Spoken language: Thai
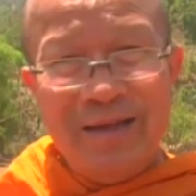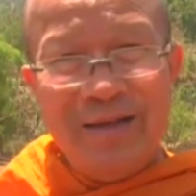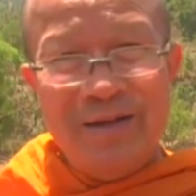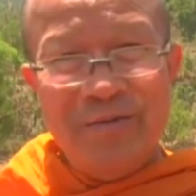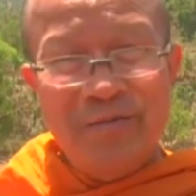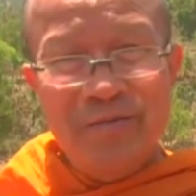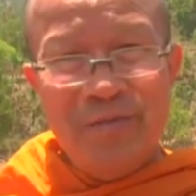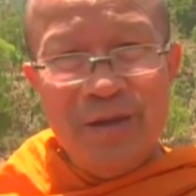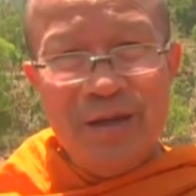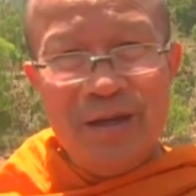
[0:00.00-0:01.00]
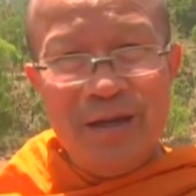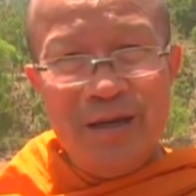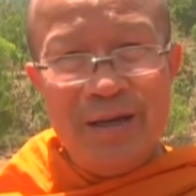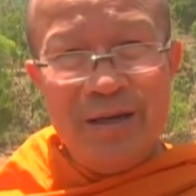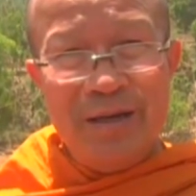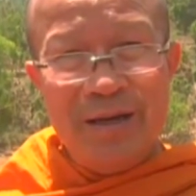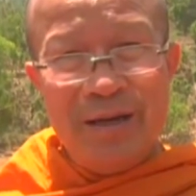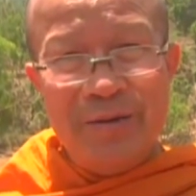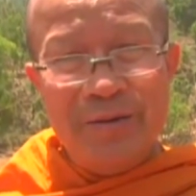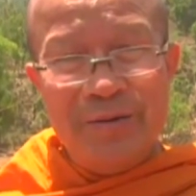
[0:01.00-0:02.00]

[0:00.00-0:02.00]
แล้วก็เรา